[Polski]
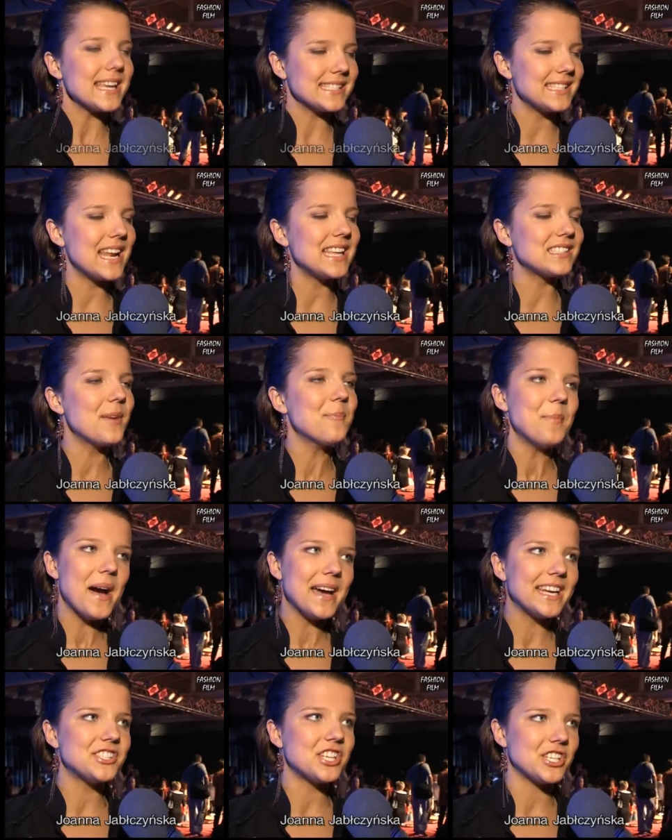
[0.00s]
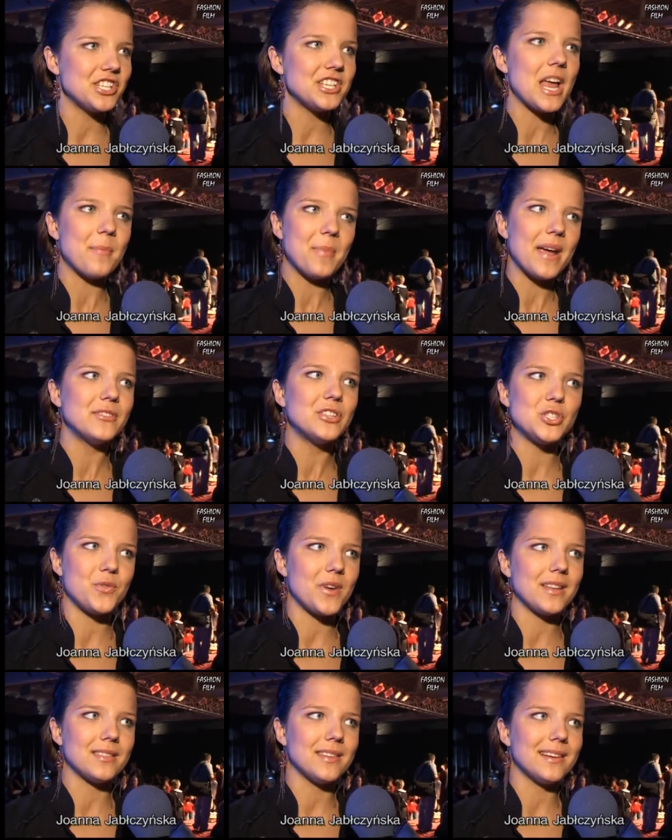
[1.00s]
Ja znalazłam parę rzeczy naprawdę
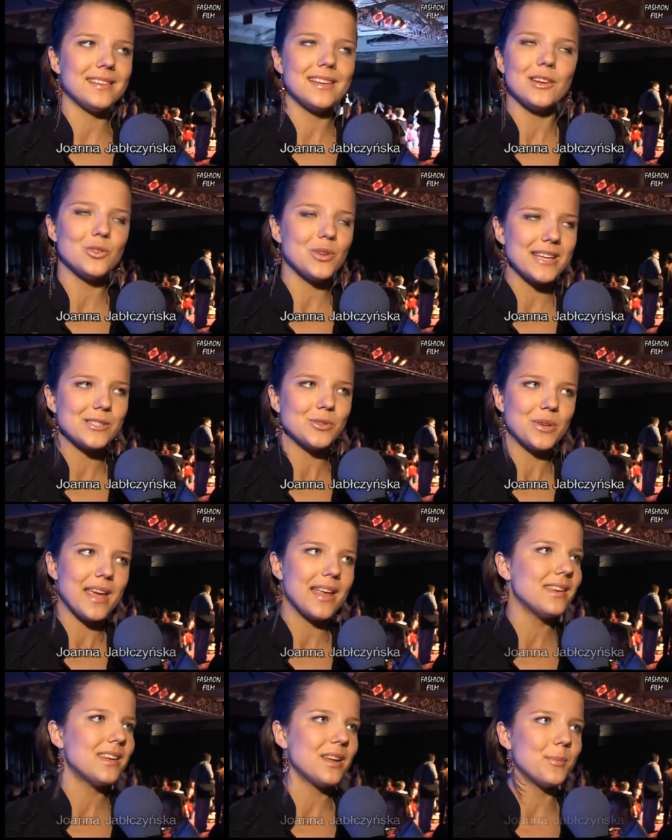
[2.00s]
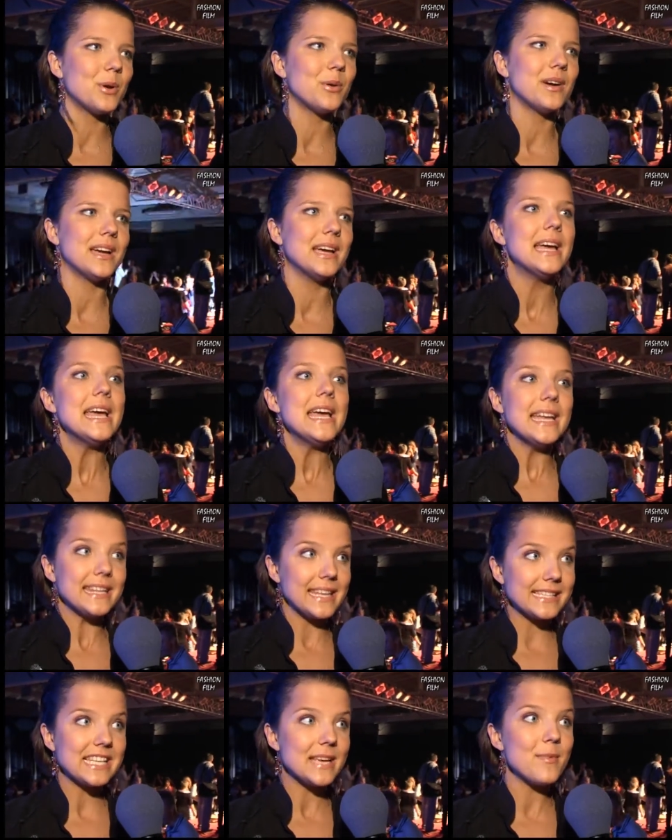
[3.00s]
świetnych. Niektóre sukienki były
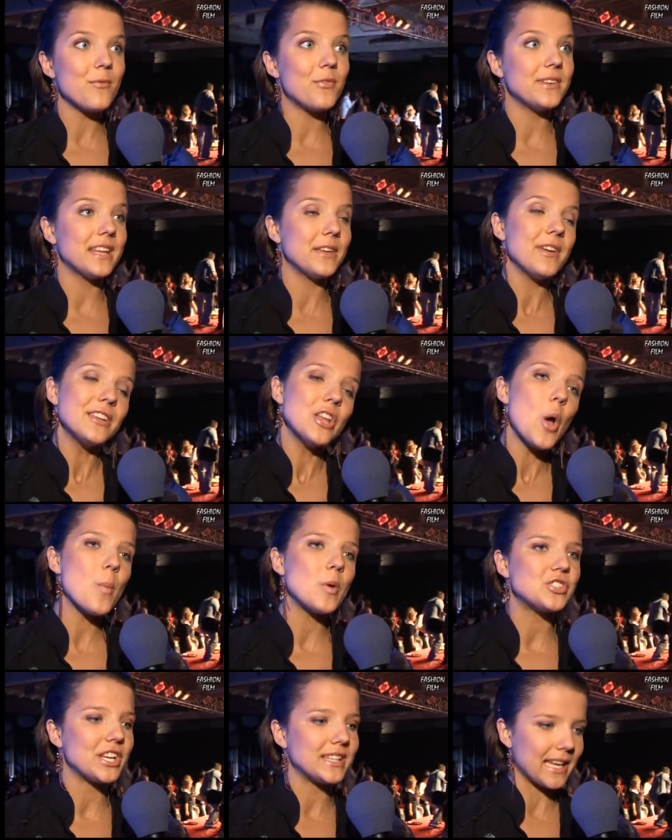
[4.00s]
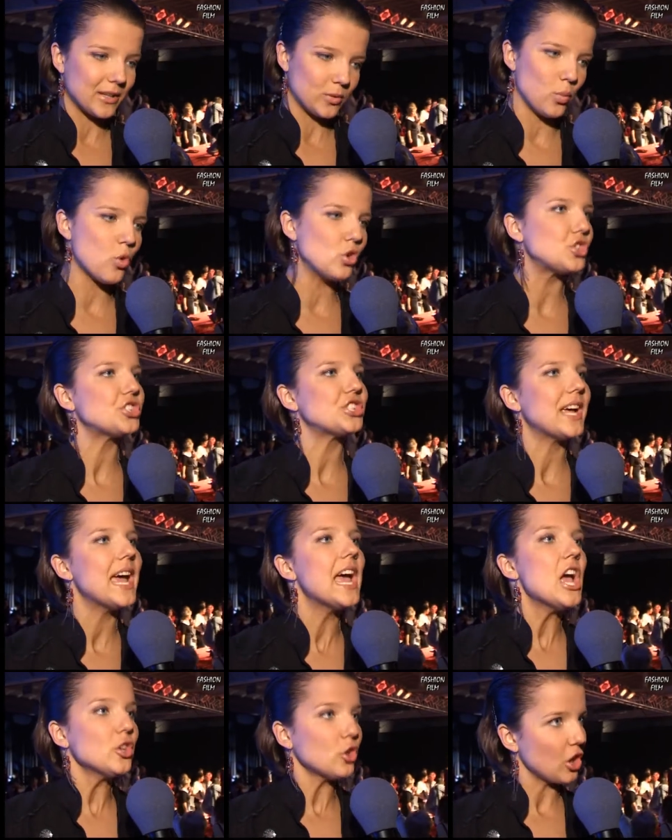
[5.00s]
niesamowite. Wiadomo, że te dłuższe
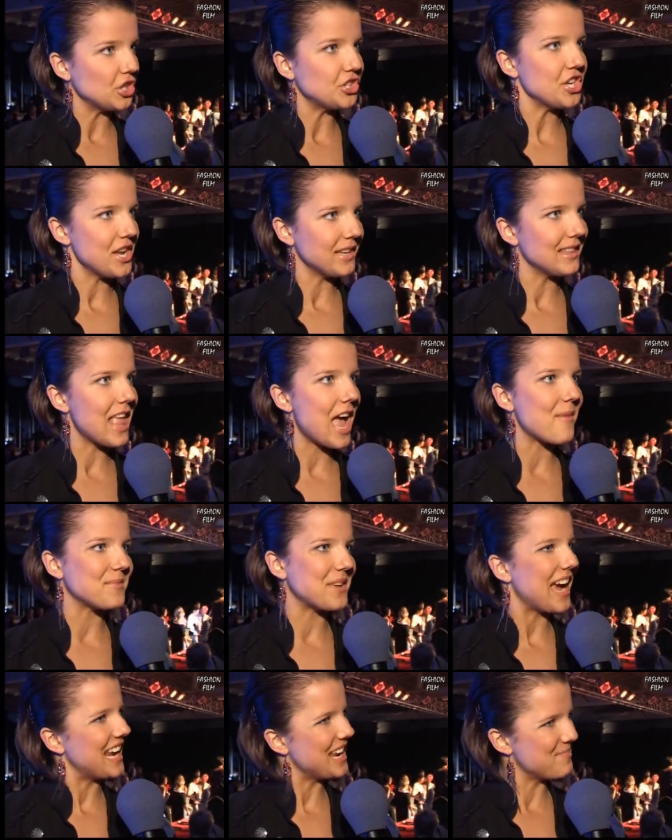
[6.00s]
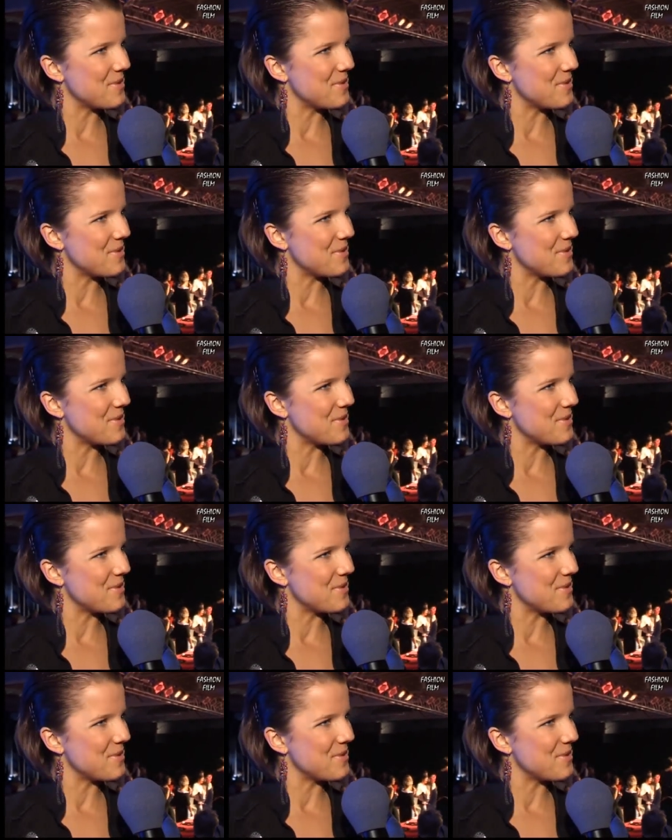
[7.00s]
to jeszcze nie dla mnie,